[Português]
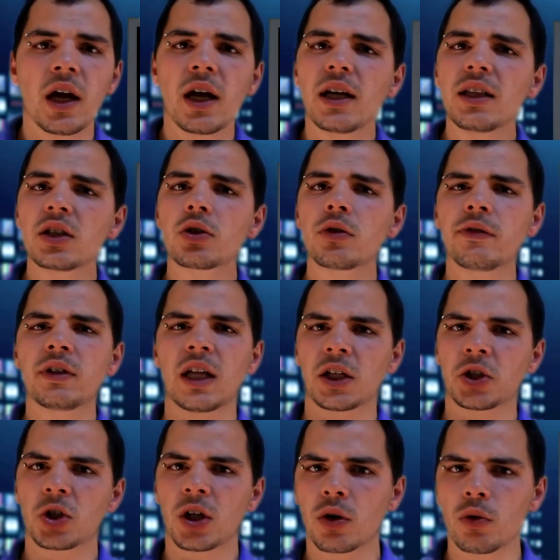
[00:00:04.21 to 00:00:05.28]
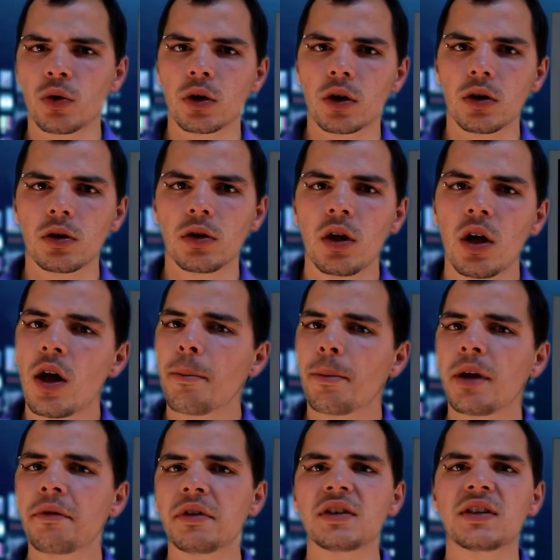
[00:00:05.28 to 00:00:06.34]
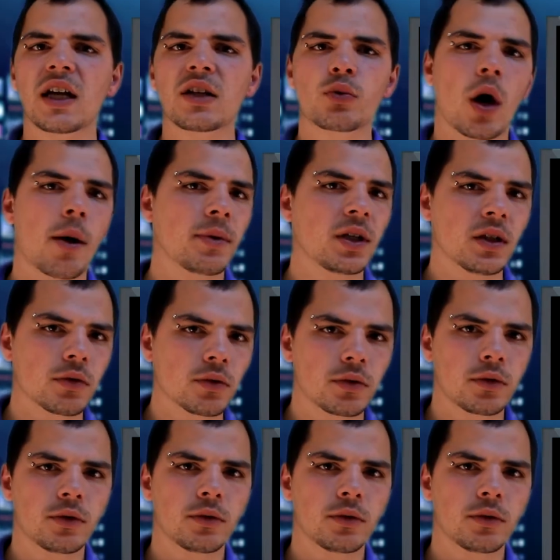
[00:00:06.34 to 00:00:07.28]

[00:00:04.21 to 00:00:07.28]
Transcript: e das novidades da Google. Bem-vindos à Zoam News.